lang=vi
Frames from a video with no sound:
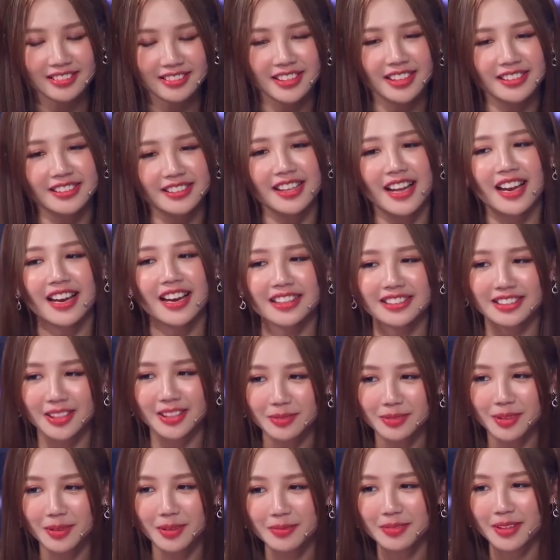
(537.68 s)
Thật ra là
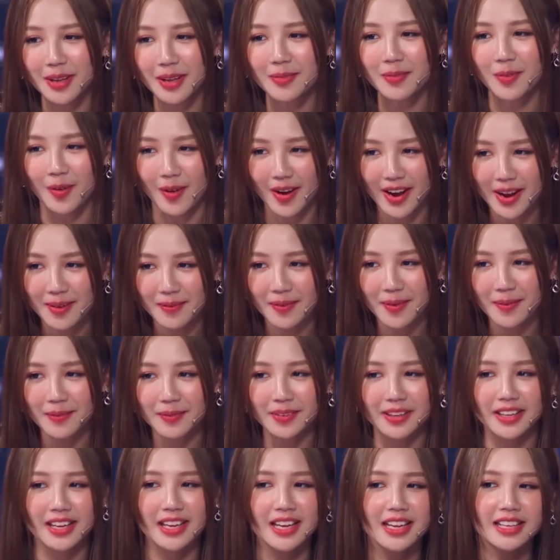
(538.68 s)
trong tâm tâm của em,
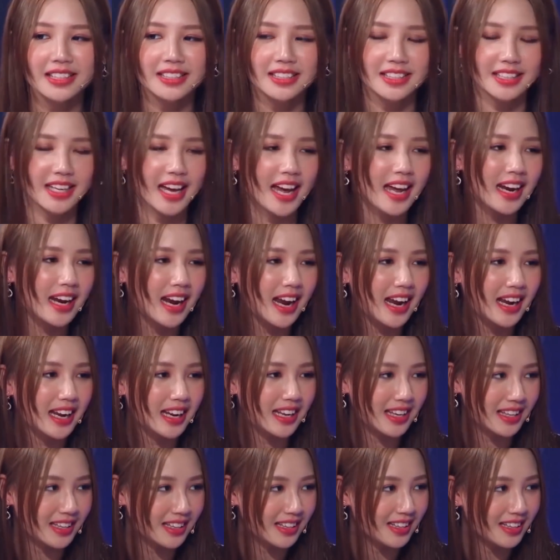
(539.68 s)
em nghĩ là chị hát
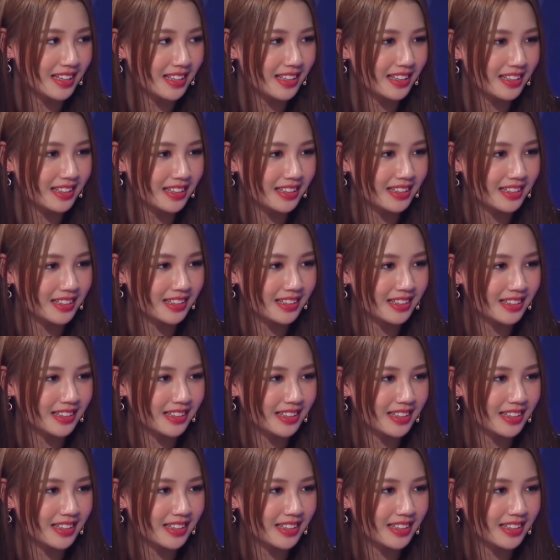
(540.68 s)
hay Ok, rồi, ok, rồi. mình